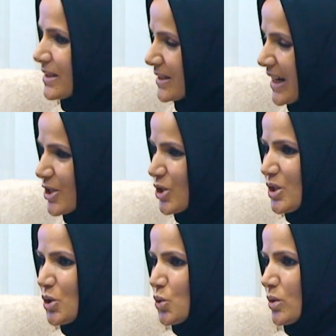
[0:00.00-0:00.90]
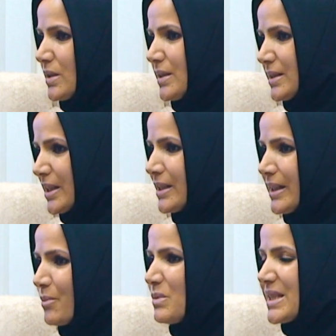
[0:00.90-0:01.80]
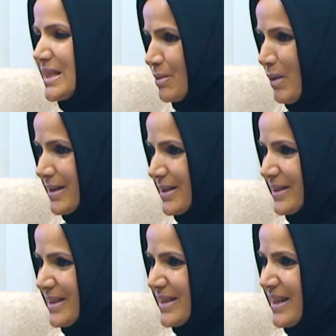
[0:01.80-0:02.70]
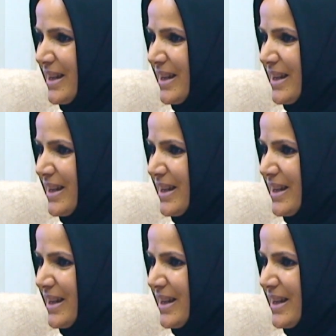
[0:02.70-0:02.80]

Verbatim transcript: Gerçi siz e, tanınan bir simasınız.